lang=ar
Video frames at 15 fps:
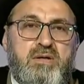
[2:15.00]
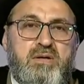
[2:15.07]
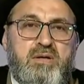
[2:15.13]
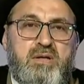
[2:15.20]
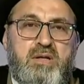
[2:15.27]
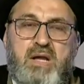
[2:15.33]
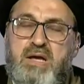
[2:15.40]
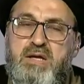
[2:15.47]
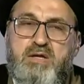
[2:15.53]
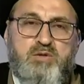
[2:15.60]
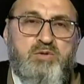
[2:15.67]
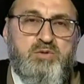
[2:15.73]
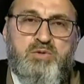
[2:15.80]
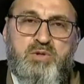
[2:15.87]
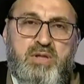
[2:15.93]
لا
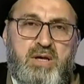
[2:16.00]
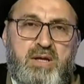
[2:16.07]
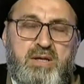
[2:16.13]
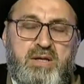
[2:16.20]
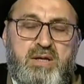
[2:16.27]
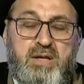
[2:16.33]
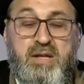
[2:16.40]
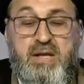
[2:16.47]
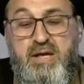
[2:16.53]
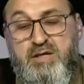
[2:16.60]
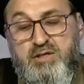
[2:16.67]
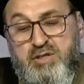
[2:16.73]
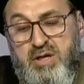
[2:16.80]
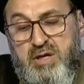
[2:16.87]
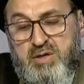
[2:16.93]
يجوز ذلك
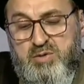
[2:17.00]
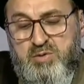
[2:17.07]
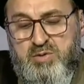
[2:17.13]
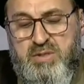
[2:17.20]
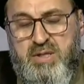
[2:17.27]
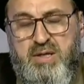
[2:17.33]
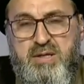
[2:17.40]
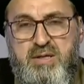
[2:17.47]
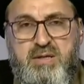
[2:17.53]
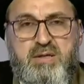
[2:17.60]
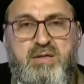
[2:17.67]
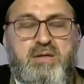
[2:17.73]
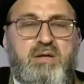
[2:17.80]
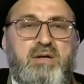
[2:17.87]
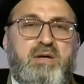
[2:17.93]
ليش لا يجوز ذلك
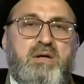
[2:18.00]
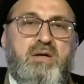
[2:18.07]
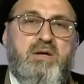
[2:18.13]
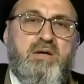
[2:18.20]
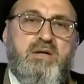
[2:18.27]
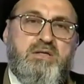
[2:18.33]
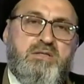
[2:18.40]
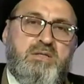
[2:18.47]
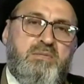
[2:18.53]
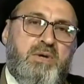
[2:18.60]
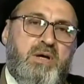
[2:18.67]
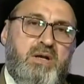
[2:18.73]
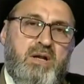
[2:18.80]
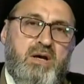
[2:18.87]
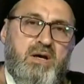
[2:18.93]

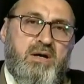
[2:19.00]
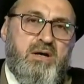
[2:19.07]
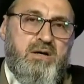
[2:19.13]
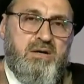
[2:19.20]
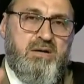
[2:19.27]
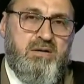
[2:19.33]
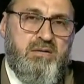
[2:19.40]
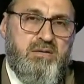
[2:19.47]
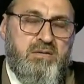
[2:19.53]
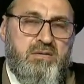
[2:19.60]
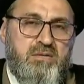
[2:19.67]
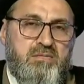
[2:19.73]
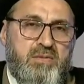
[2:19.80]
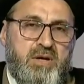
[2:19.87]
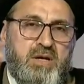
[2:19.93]
استمع إلى
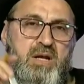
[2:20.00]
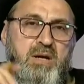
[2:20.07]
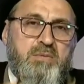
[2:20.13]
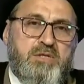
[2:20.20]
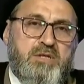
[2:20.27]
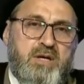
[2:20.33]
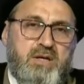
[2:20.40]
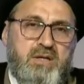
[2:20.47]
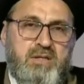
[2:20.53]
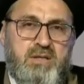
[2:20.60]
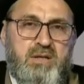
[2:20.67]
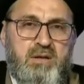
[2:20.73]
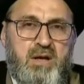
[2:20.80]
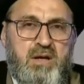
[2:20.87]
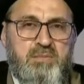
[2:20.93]
برنامج كان عندي
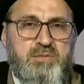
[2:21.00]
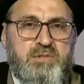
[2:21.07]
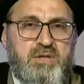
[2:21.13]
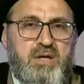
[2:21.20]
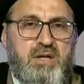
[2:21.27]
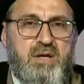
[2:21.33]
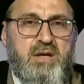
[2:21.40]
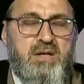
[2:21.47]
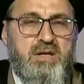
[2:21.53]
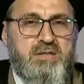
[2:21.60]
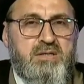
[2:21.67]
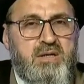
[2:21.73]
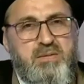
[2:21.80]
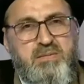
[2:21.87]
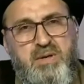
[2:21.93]
الأمس على قناة
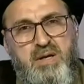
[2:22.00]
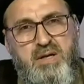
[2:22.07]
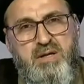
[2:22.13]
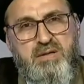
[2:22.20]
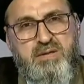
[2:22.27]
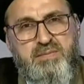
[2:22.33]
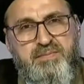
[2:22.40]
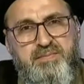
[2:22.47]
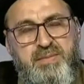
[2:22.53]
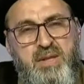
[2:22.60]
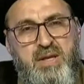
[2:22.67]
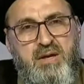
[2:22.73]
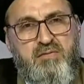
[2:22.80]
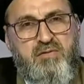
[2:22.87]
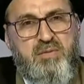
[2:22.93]
كربلاء
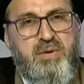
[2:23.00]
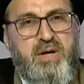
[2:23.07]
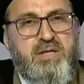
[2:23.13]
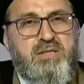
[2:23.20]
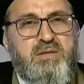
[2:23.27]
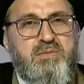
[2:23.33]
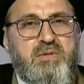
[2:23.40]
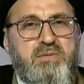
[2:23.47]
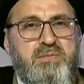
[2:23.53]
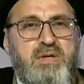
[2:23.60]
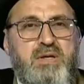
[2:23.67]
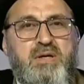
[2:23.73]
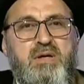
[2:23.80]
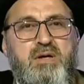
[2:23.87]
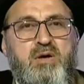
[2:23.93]
فيما يرتبط
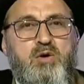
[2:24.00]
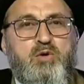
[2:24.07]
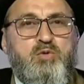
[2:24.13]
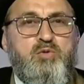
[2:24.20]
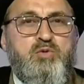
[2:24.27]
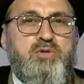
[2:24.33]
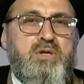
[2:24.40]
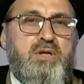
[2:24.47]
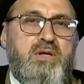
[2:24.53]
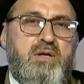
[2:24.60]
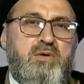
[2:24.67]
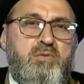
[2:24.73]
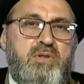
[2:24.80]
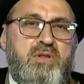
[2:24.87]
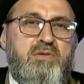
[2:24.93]
بحدود
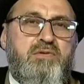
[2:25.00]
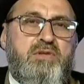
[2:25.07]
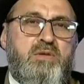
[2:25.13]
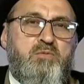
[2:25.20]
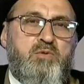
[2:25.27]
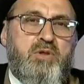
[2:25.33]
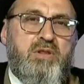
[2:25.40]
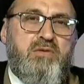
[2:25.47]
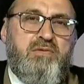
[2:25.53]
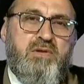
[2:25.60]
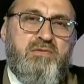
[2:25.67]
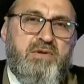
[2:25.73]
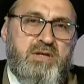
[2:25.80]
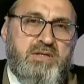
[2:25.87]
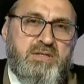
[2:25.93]
وظيفة الموظفين
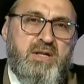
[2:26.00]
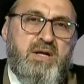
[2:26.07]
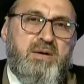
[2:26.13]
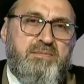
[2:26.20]
في الإسلام